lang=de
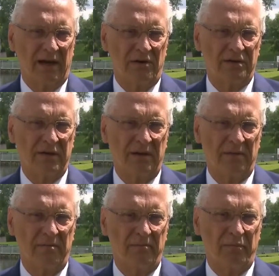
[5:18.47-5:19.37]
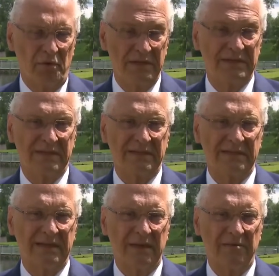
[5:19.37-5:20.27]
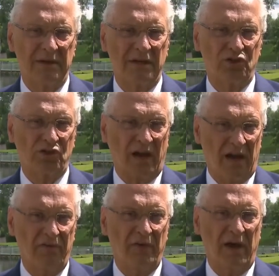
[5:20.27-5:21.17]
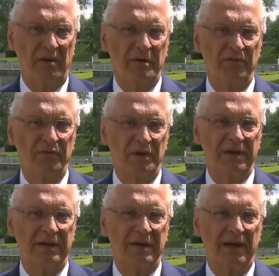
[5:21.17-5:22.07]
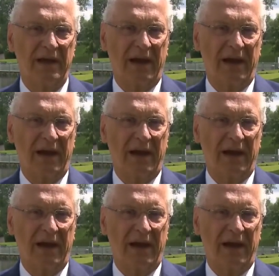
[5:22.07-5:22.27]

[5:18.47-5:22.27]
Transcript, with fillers: auch der Bundesgesetzgeber den Strafrahmen für den